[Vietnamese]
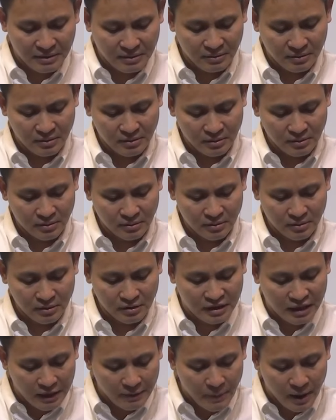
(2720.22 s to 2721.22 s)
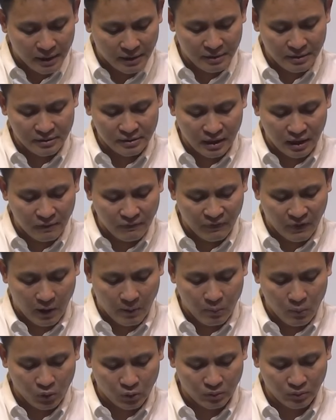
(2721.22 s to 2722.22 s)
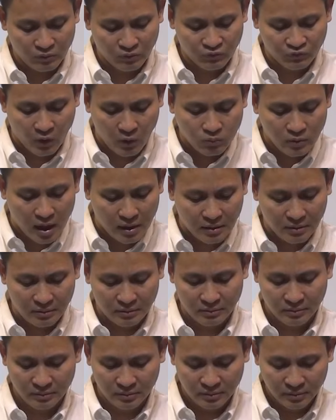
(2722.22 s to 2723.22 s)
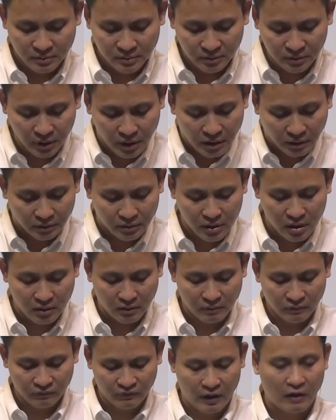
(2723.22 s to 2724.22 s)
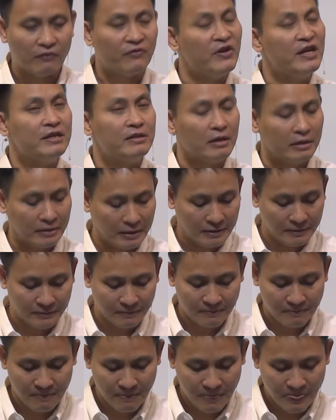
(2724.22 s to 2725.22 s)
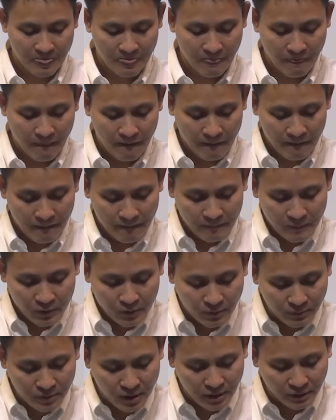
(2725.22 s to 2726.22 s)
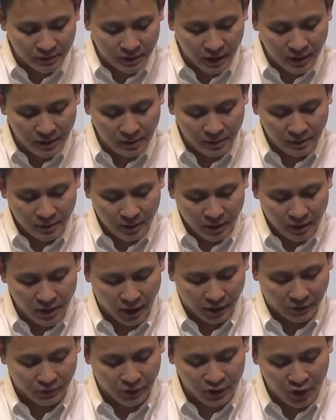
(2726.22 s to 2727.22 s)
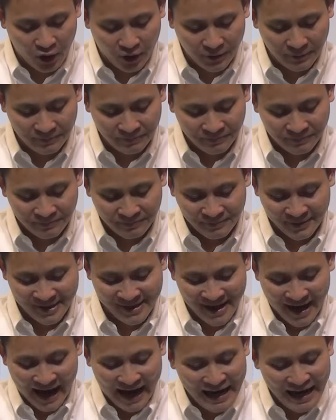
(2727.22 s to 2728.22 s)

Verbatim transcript: bằng cách dị biệt dẫn vào một vùng đất tưởng tượng và phi giới tính. Cũng đừng tin lời tôi nói.